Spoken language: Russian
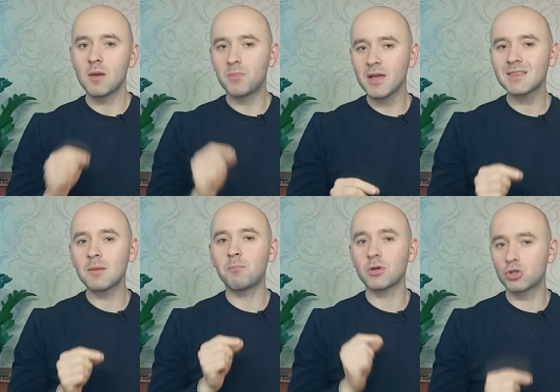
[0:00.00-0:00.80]
При
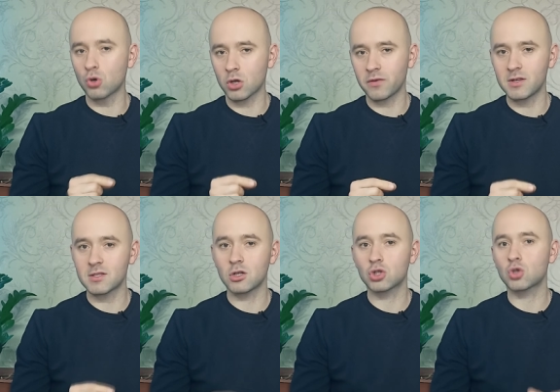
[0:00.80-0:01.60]
этом
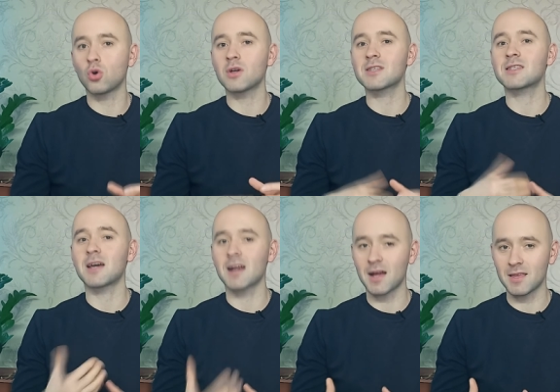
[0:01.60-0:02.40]
подчеркивается, что
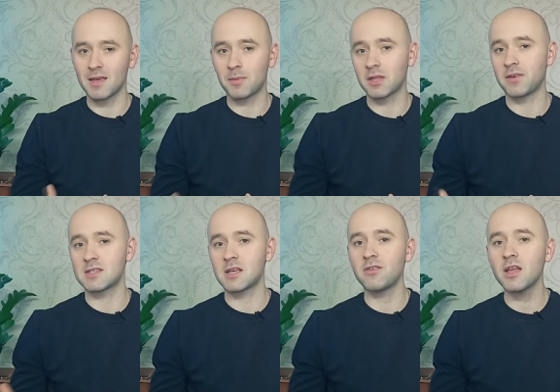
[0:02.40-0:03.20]
заранее подавать
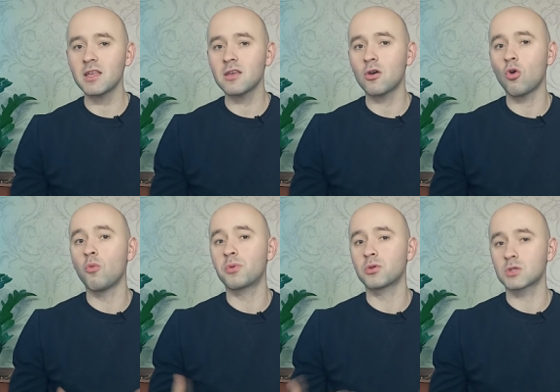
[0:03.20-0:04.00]
заявление о
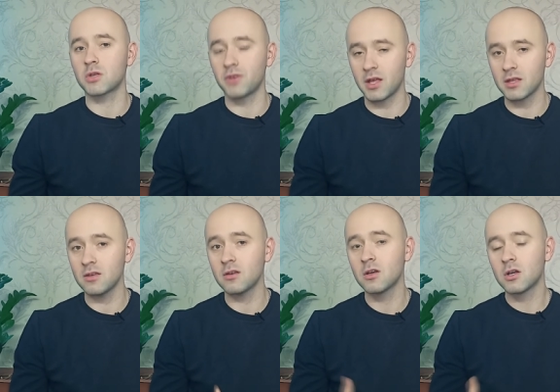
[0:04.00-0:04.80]

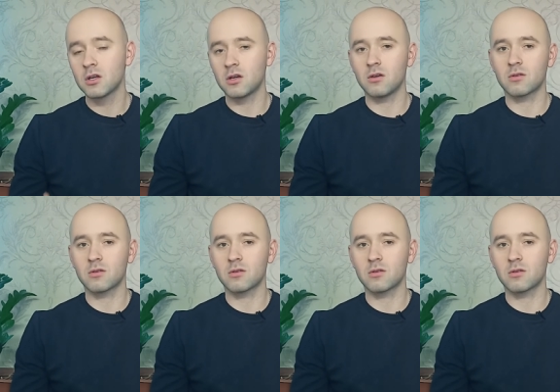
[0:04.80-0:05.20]
предоставлении э,